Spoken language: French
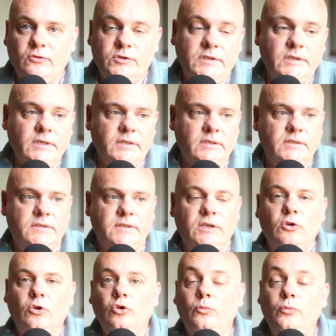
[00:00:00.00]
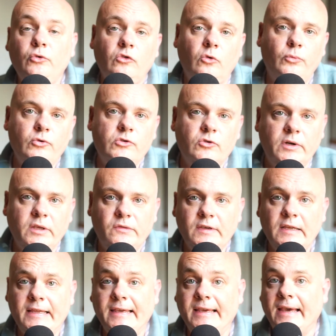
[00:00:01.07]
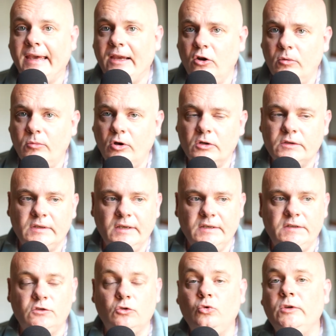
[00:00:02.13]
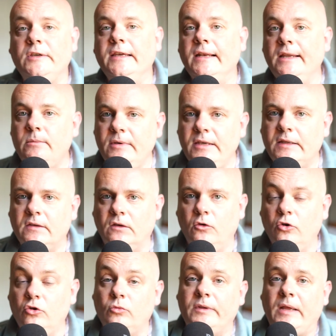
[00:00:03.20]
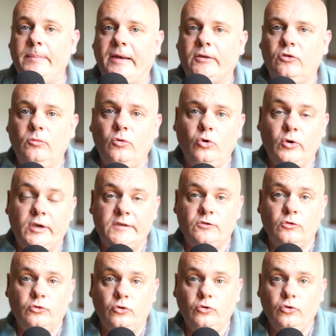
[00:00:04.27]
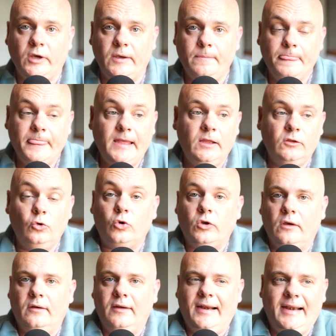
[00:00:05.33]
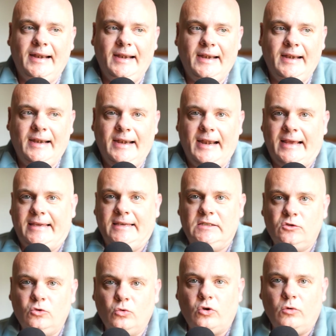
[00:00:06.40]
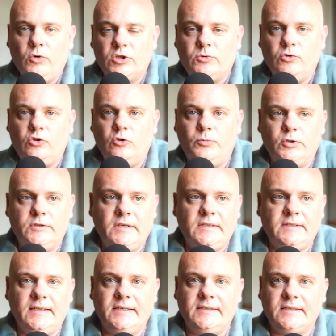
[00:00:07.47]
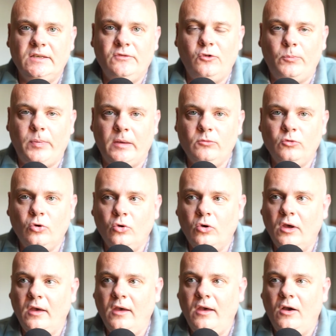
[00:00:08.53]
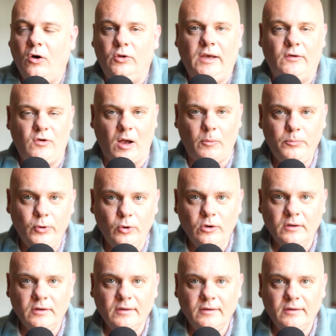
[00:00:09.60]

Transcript: aussi, c'est que de plus en plus dans les villes, ils réglementent et c'est surtout qu'ils limitent le nombre d'appartements location courte durée. Donc la question que moi je me suis posée, c'est est-ce qu'il faut pas mieux en avoir peu,